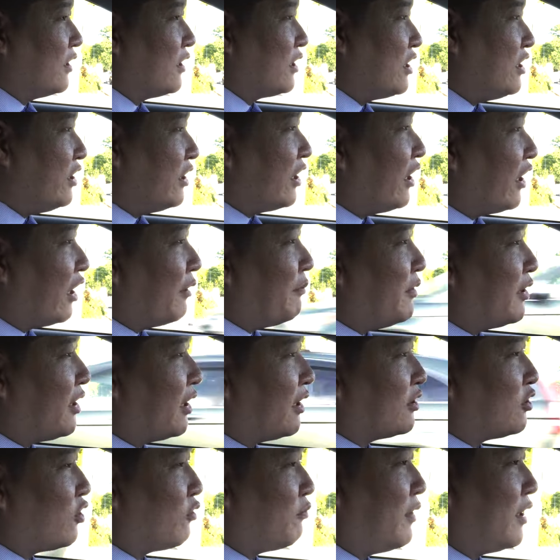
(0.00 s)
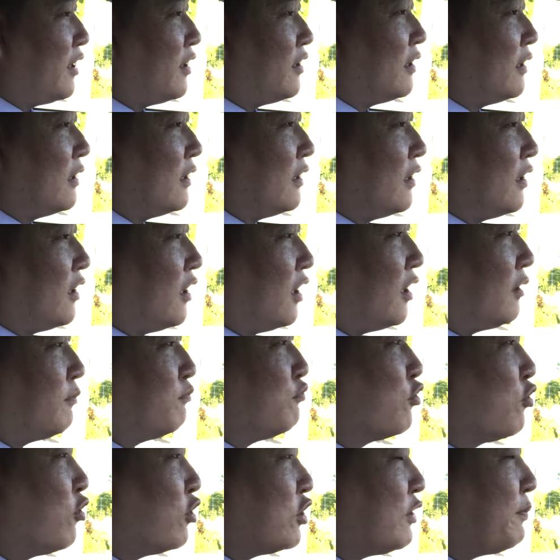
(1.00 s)
기대됩니다. 정말 아,
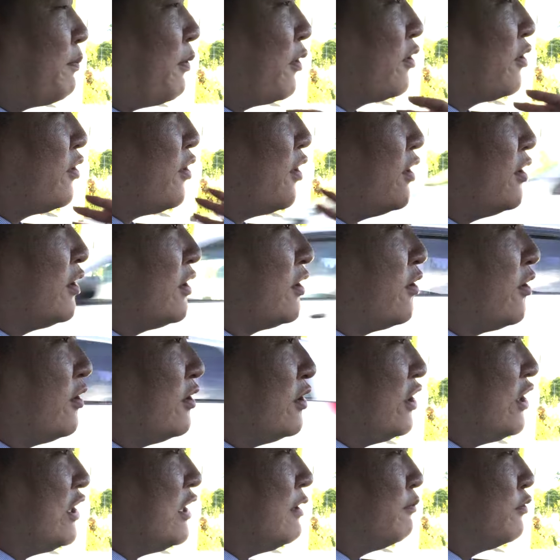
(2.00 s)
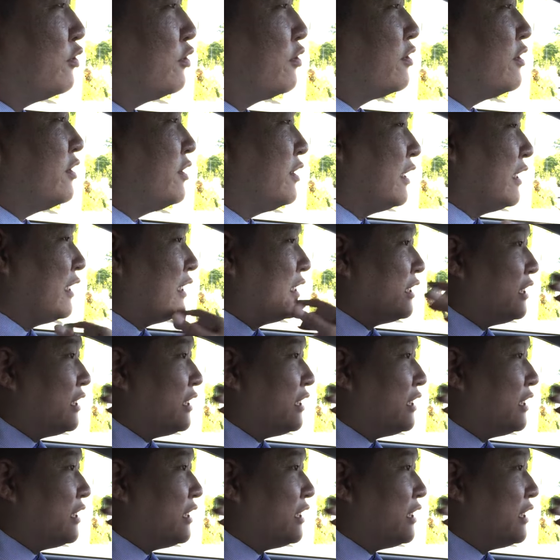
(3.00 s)
묻고 싶었던 그런 질문을